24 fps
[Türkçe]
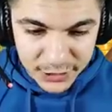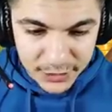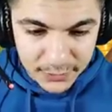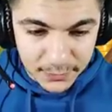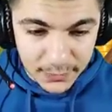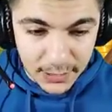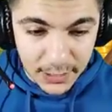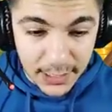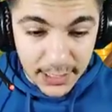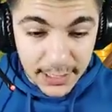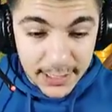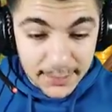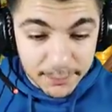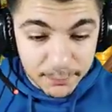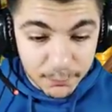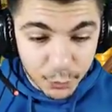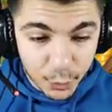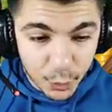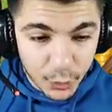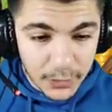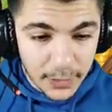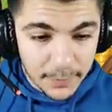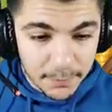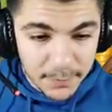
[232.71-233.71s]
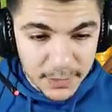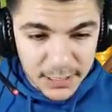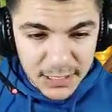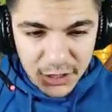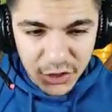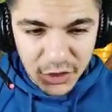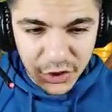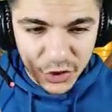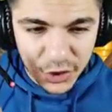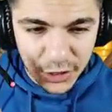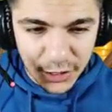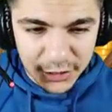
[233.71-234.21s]
Şimdi buradan bir
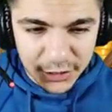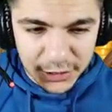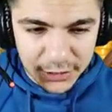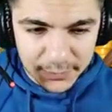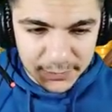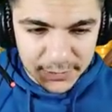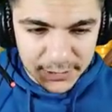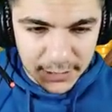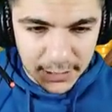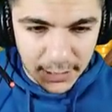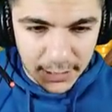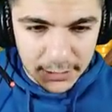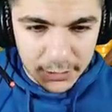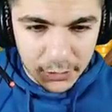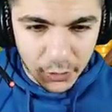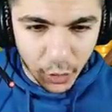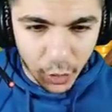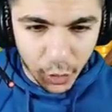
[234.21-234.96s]
inşaatçımız kaldı.